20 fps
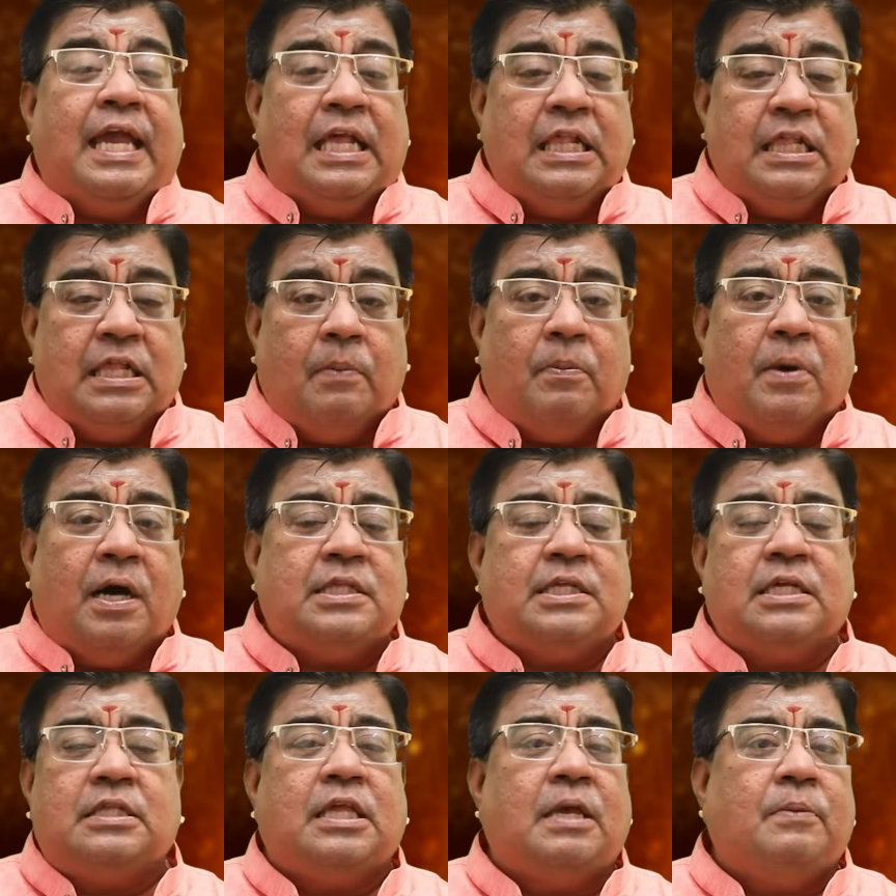இந்த
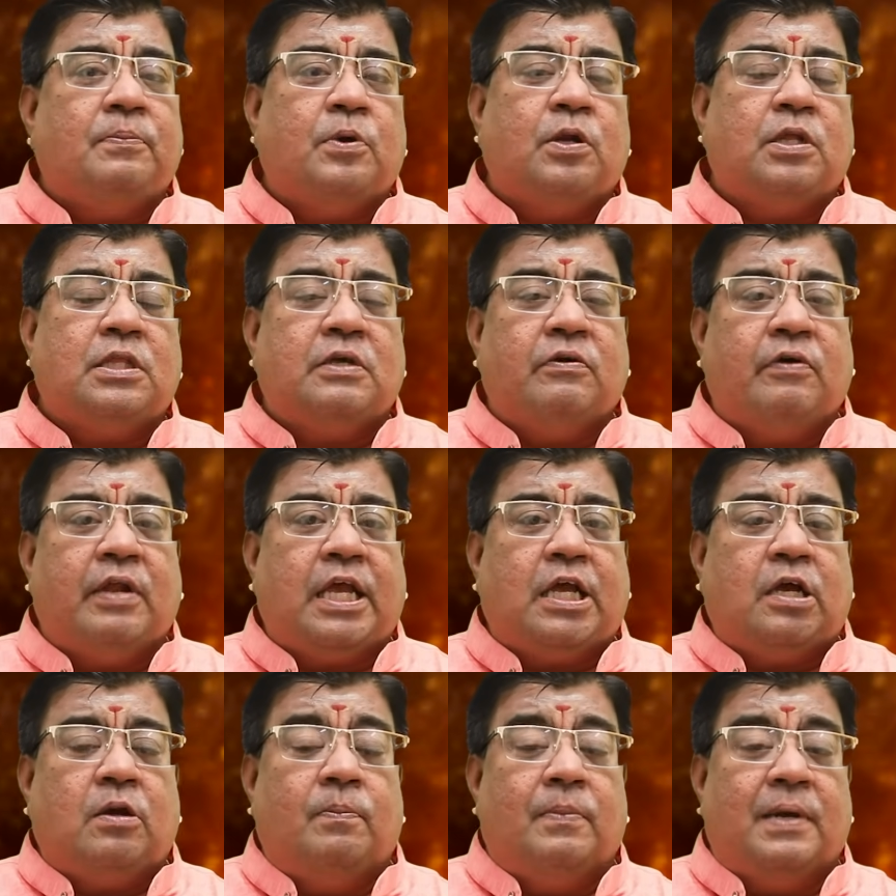மாதத்தை பொறுத்த
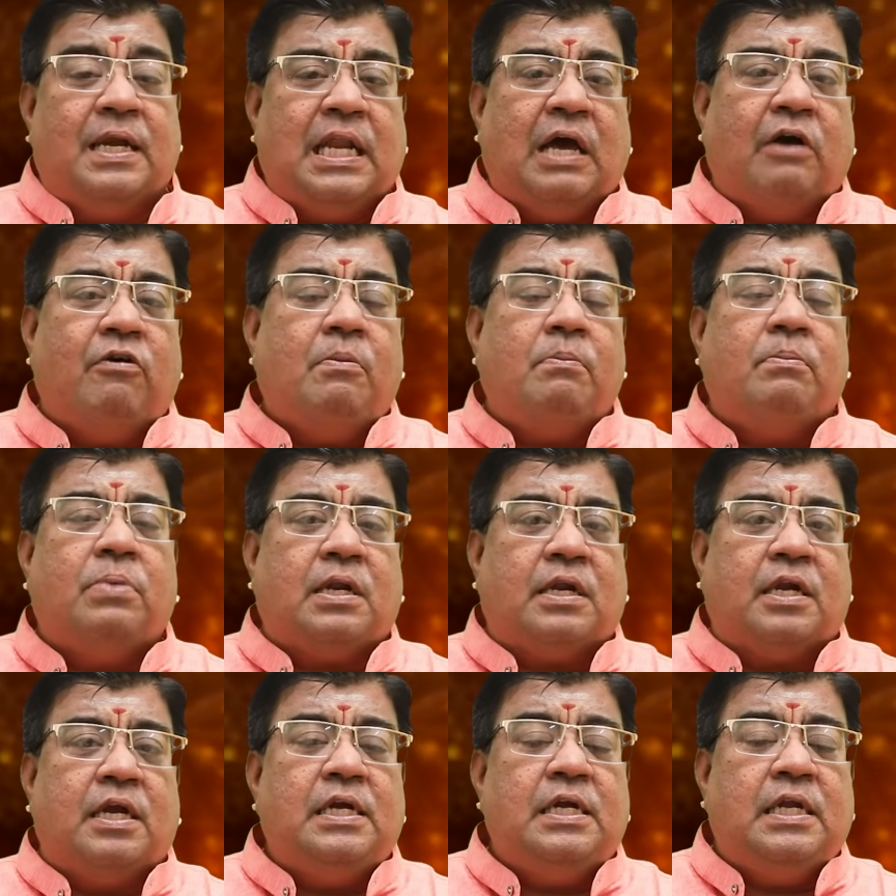வரைக்கும்
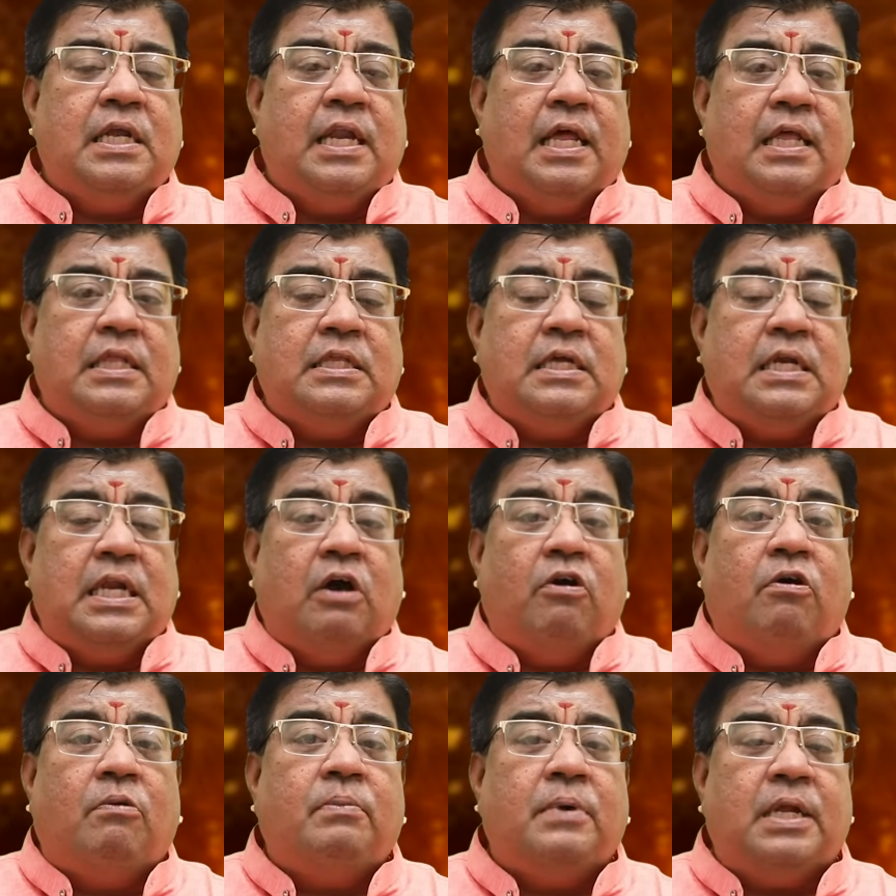நவம்பர் ரெண்டுலேருந்து
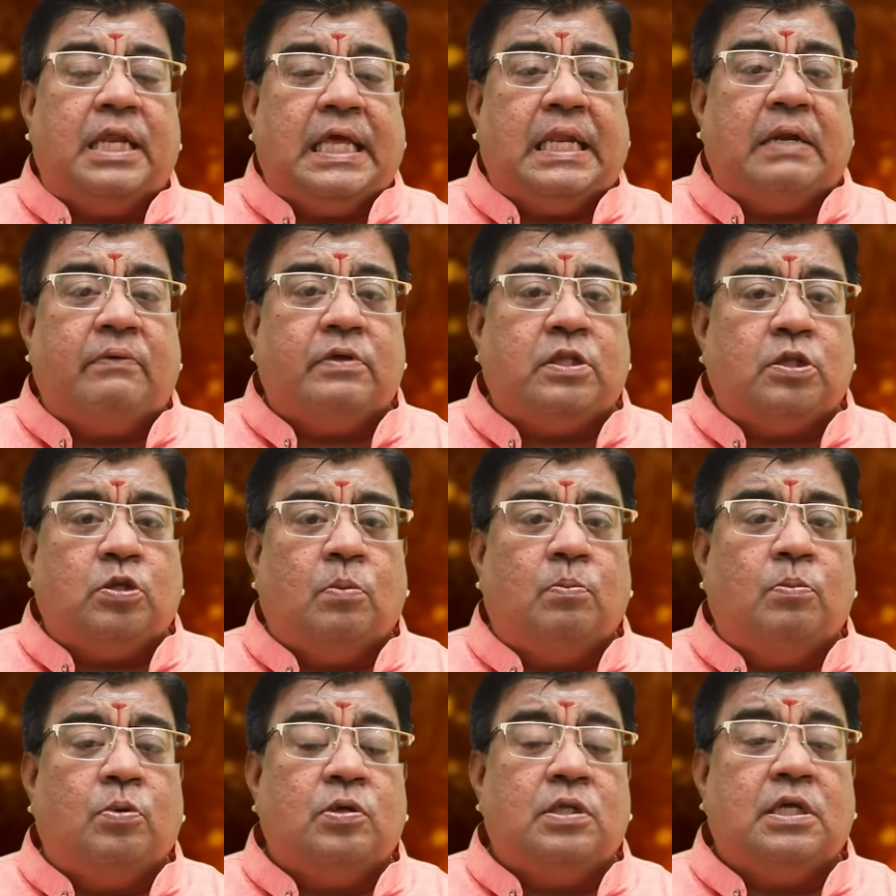நவம்பர்
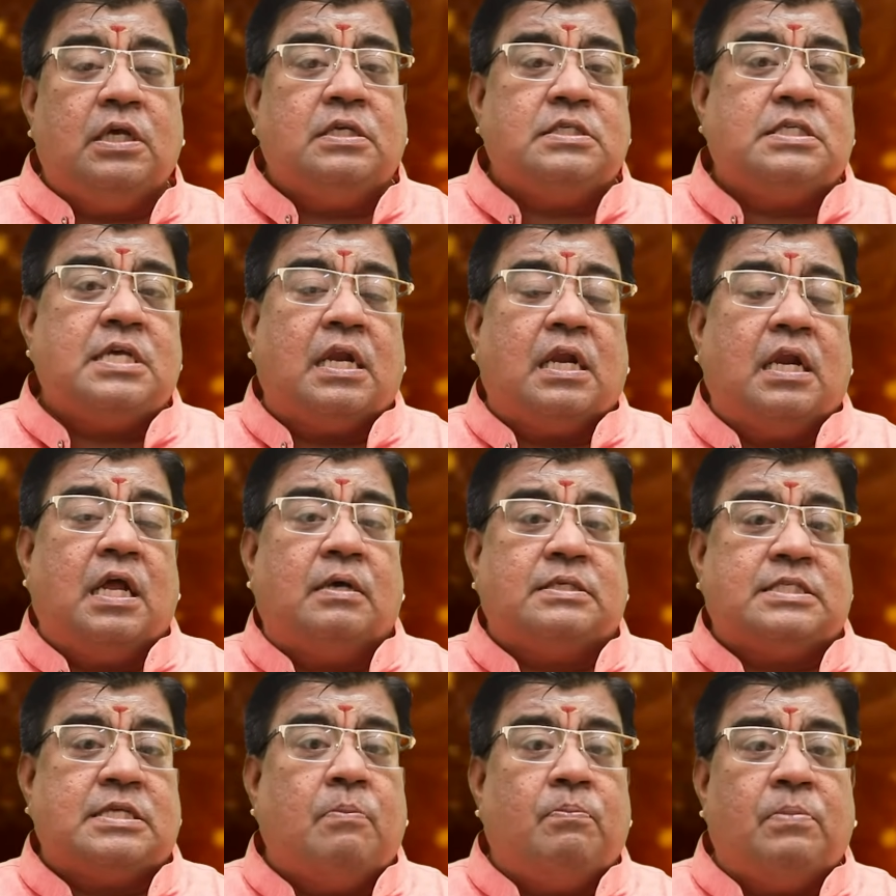இருபத்தொம்போது சார்
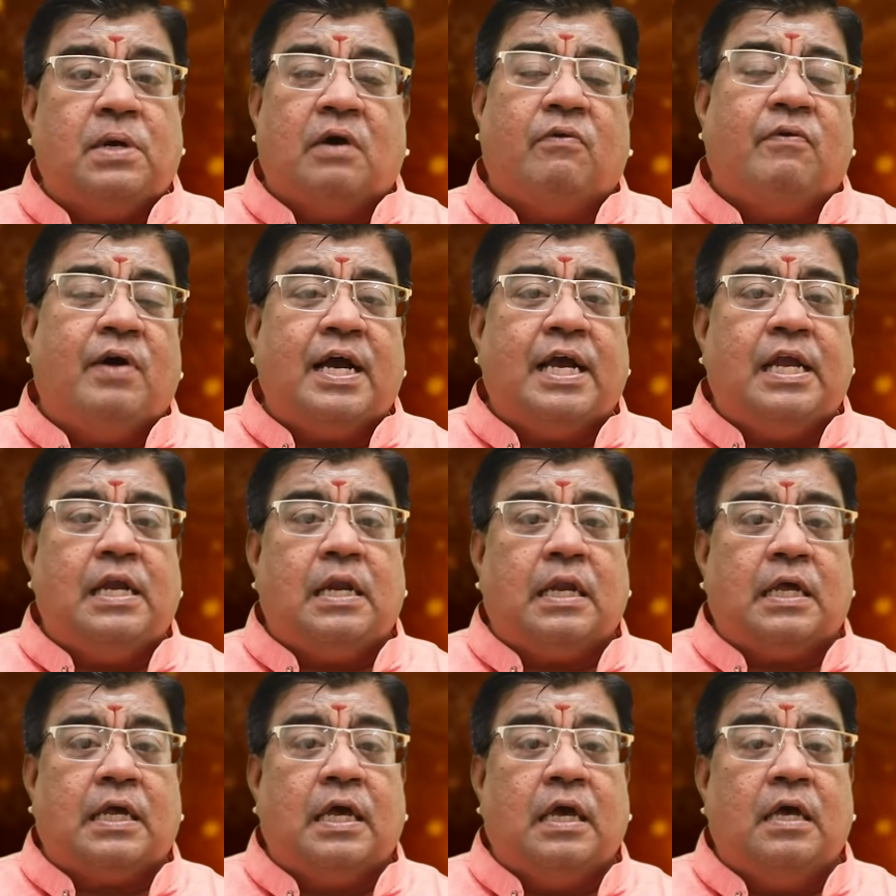நான் சம்பளம்
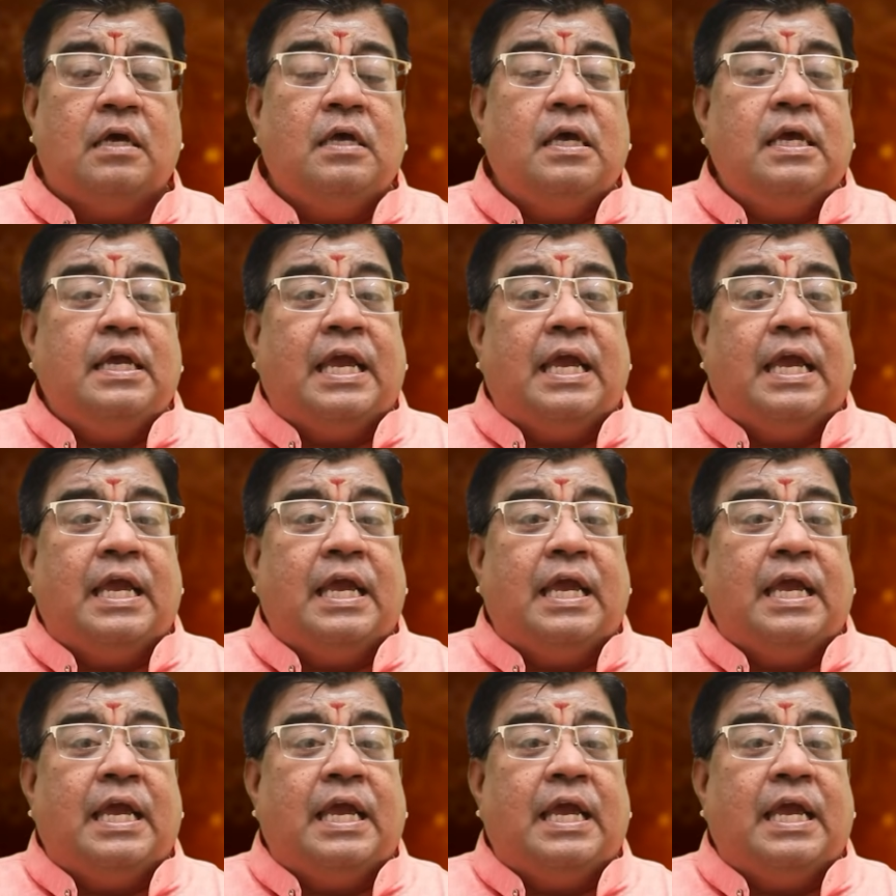வாங்கிட்டு இருக்கேன்